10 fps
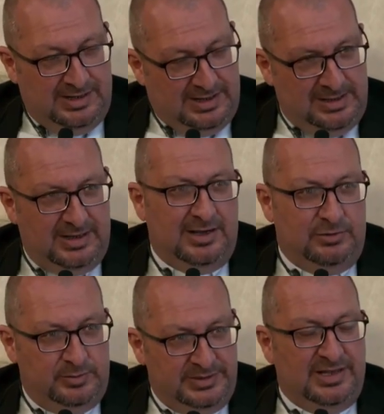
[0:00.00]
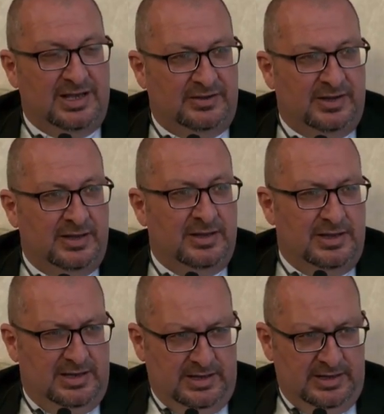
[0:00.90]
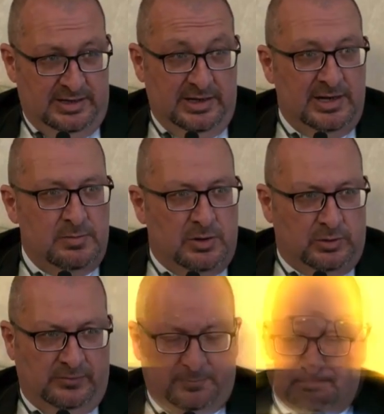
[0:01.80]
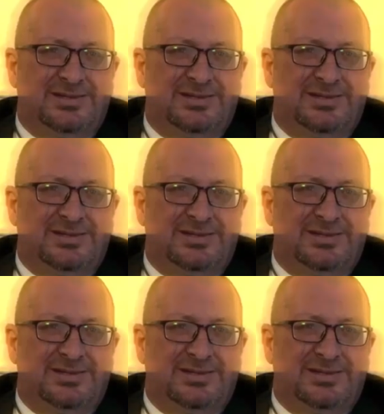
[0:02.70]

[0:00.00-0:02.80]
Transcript: على حاله من هذا آه، الموقف